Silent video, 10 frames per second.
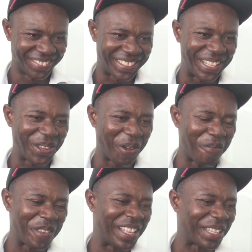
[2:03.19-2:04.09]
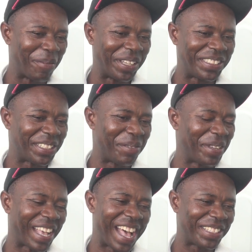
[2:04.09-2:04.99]
Te di confianza, amaneciste en
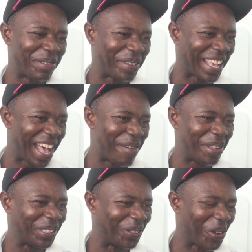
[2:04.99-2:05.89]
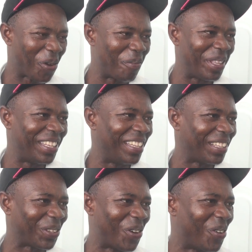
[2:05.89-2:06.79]
mi casa, en mi cama, te doy comida y
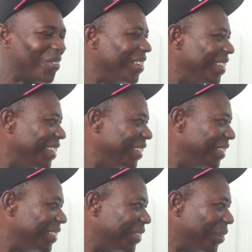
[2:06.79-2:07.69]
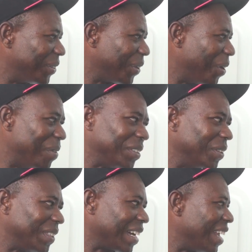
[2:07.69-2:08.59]
de todo. Todos los
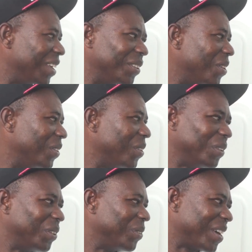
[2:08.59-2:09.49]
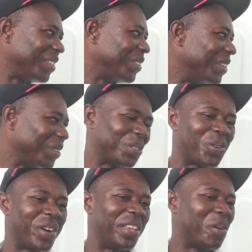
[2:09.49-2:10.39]
vecinos no, no, yo nunca he hecho negocio
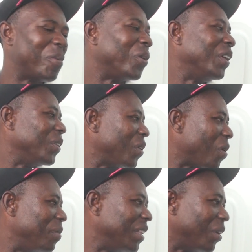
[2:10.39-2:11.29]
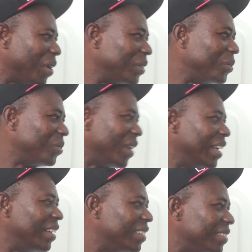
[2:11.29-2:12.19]
con él, yo mejor le doy comida, lo ayudo
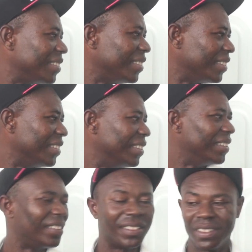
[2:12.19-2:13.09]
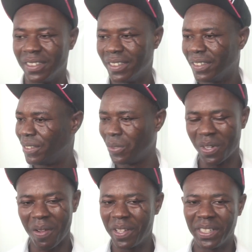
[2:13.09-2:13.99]
a él. Nunca habían tenido problemas.
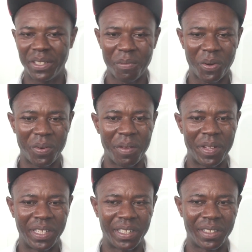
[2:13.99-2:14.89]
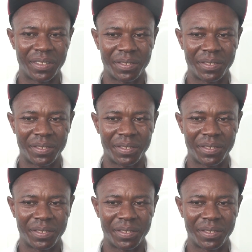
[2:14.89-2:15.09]
Nunca habían tenido problemas. No.